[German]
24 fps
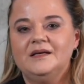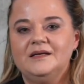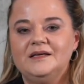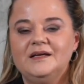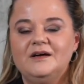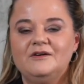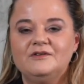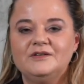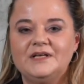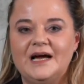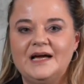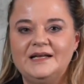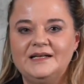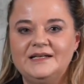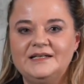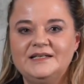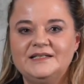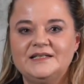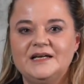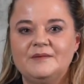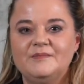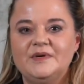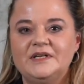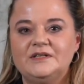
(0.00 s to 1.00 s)
Ja, und eine
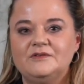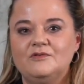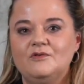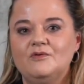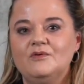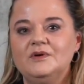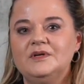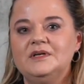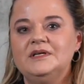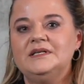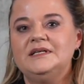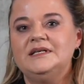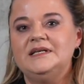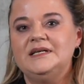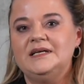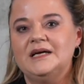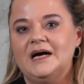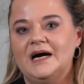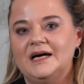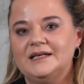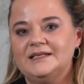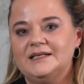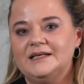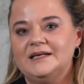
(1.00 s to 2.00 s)
dieser Methoden,
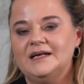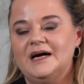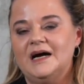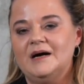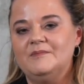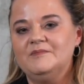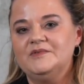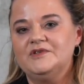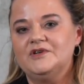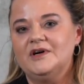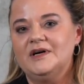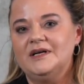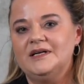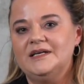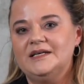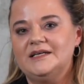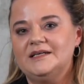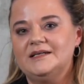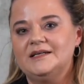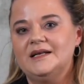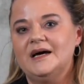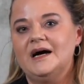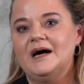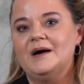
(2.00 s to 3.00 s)
die hat den
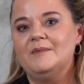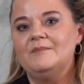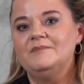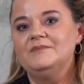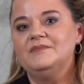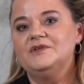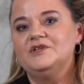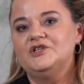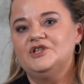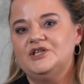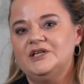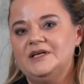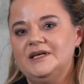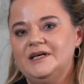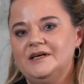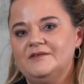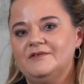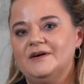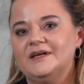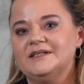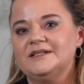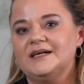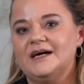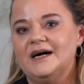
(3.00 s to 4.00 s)
abenteuerlichen Namen
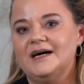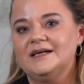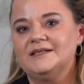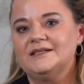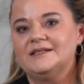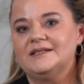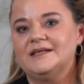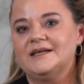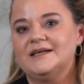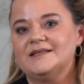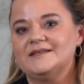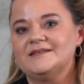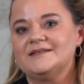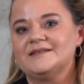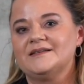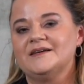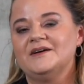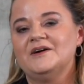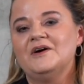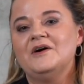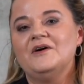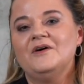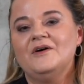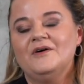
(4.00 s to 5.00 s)
Chi-Quadrat-Test.
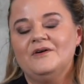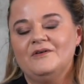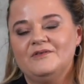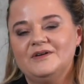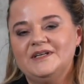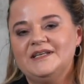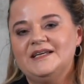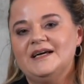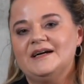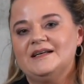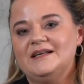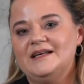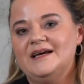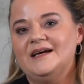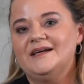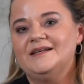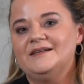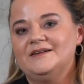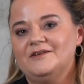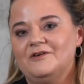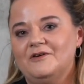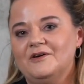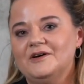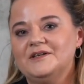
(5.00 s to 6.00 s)
Und ich erkläre
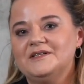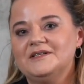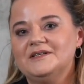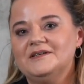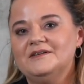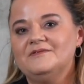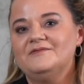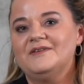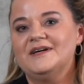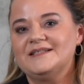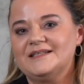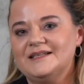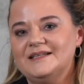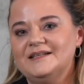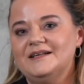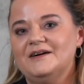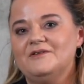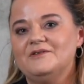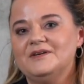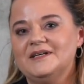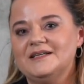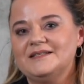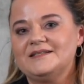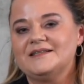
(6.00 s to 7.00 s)
Ihnen heute, was
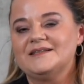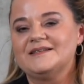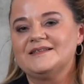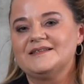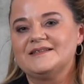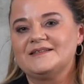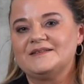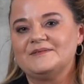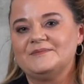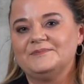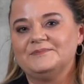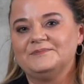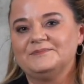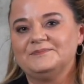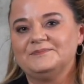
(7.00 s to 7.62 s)
genau das ist.